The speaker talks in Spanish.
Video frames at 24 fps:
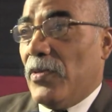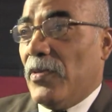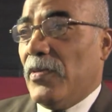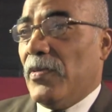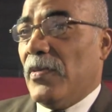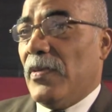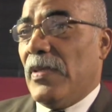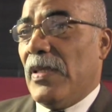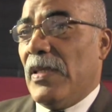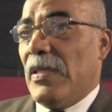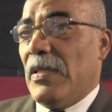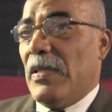
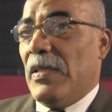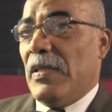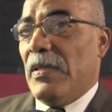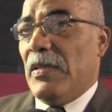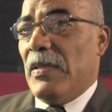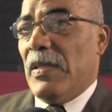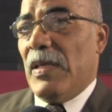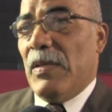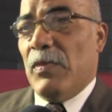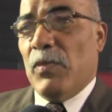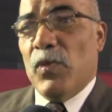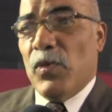¿no?
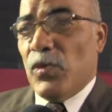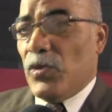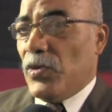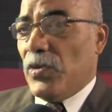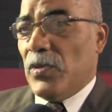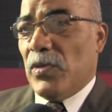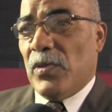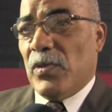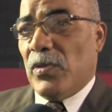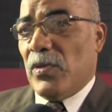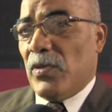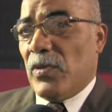Hay, hay
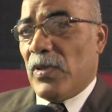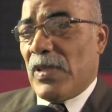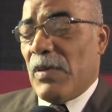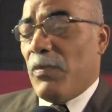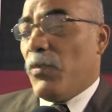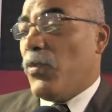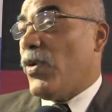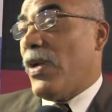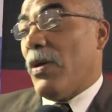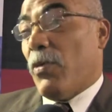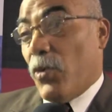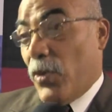mucho
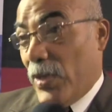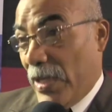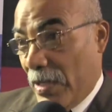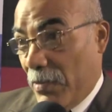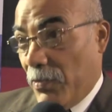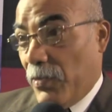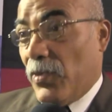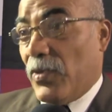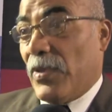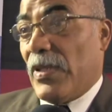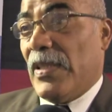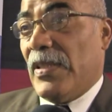campo
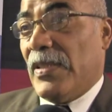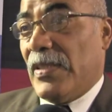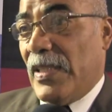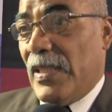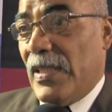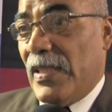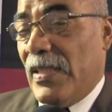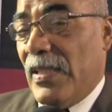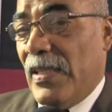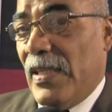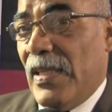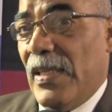laboral por
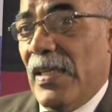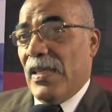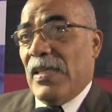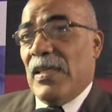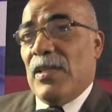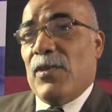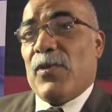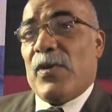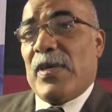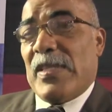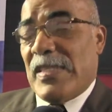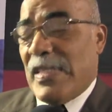realizar,
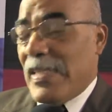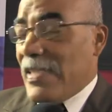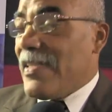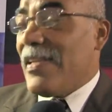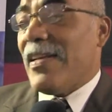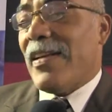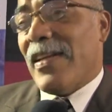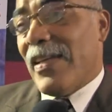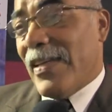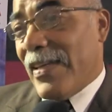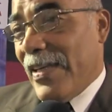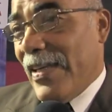lo que sí
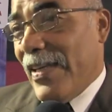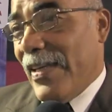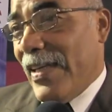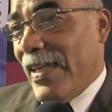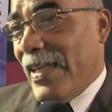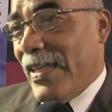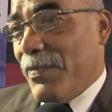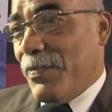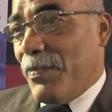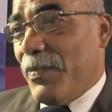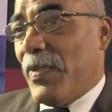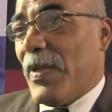se
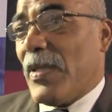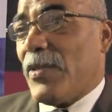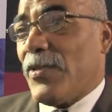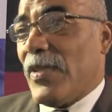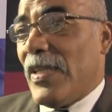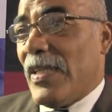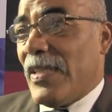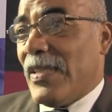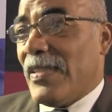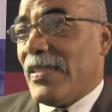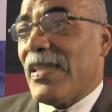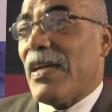requiere es
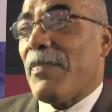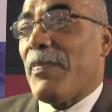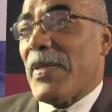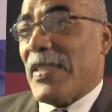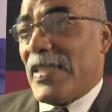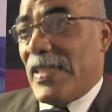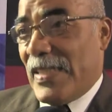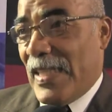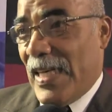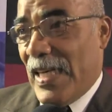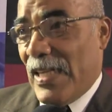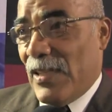personales
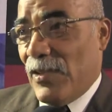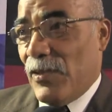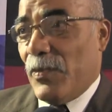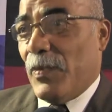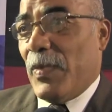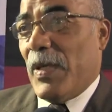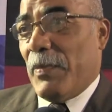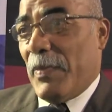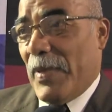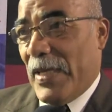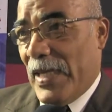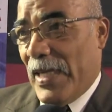capacitados,
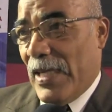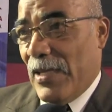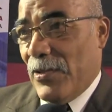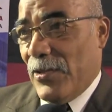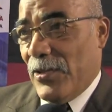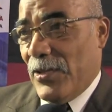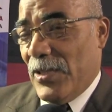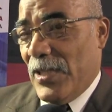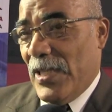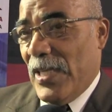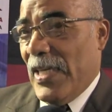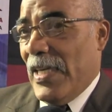
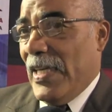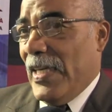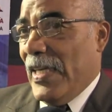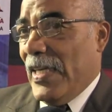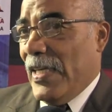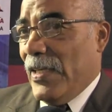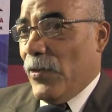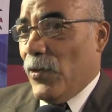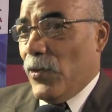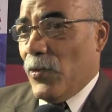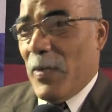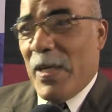preparados
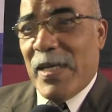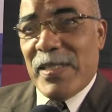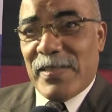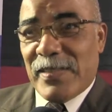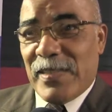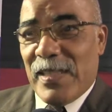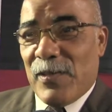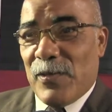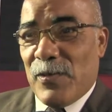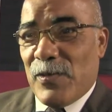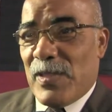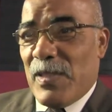y no
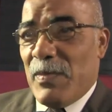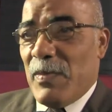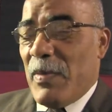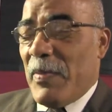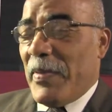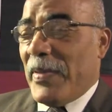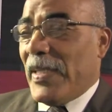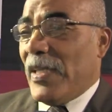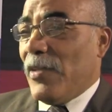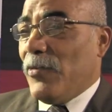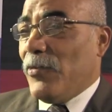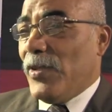basta con
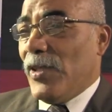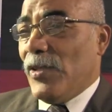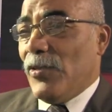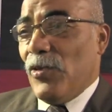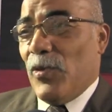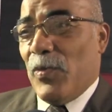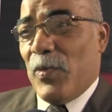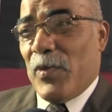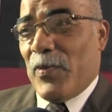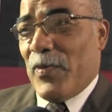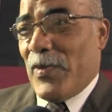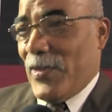simplemente un
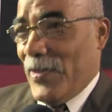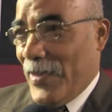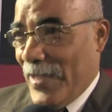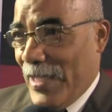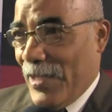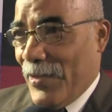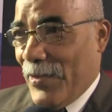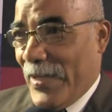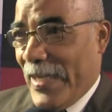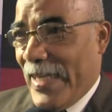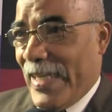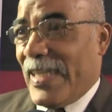título
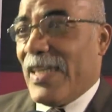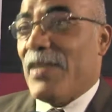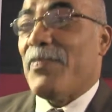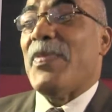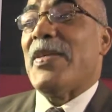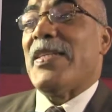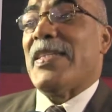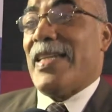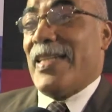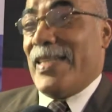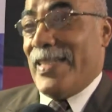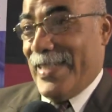profesional ahora, hay que
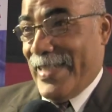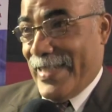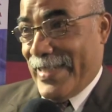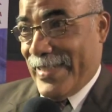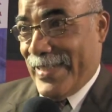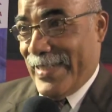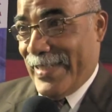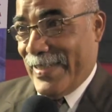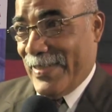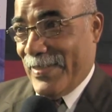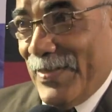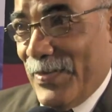
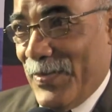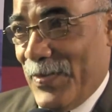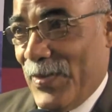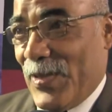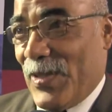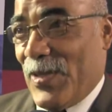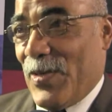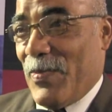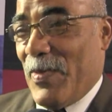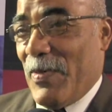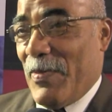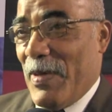especializarse,
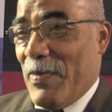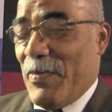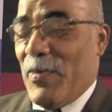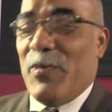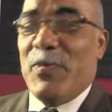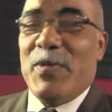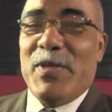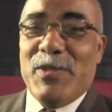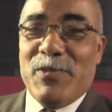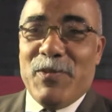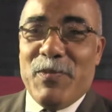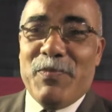porque como
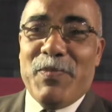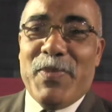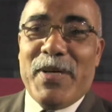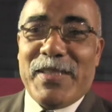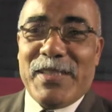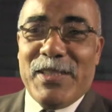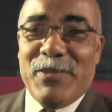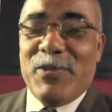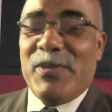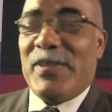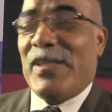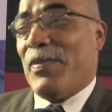habíamos visto en
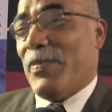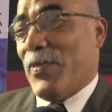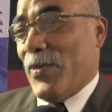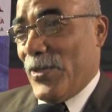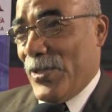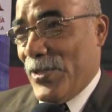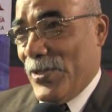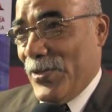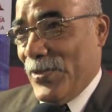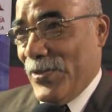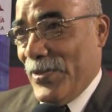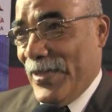parte de nuestra
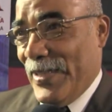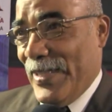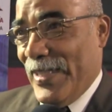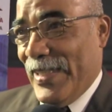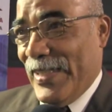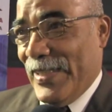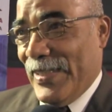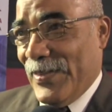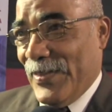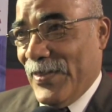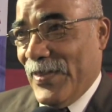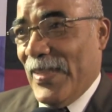exposición,
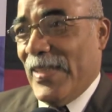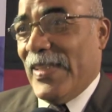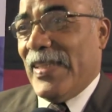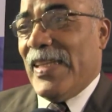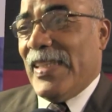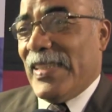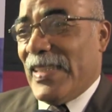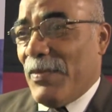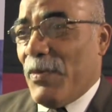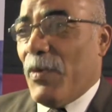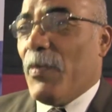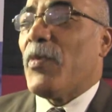¿no?
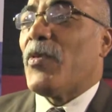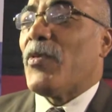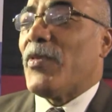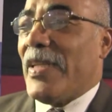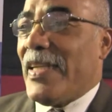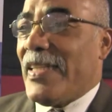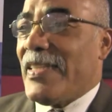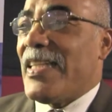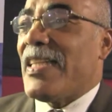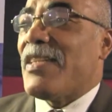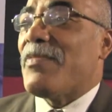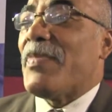necesitamos
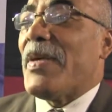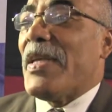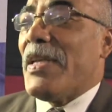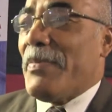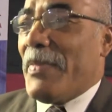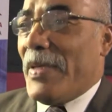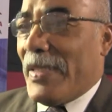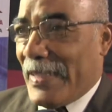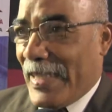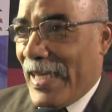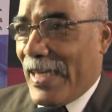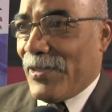profesionales
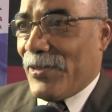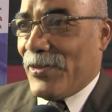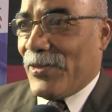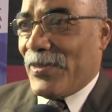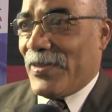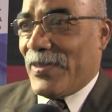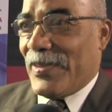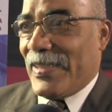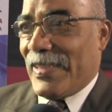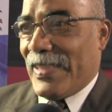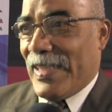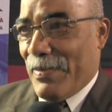
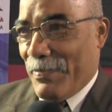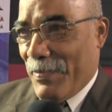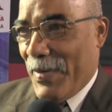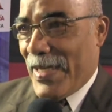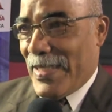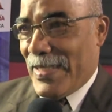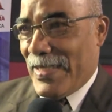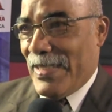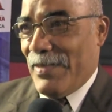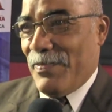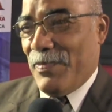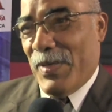experimentados,
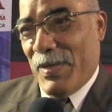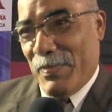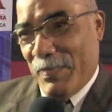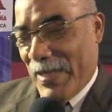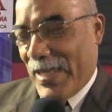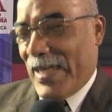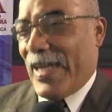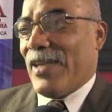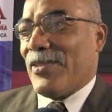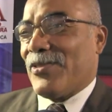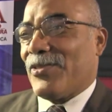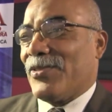capaces,
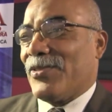preparados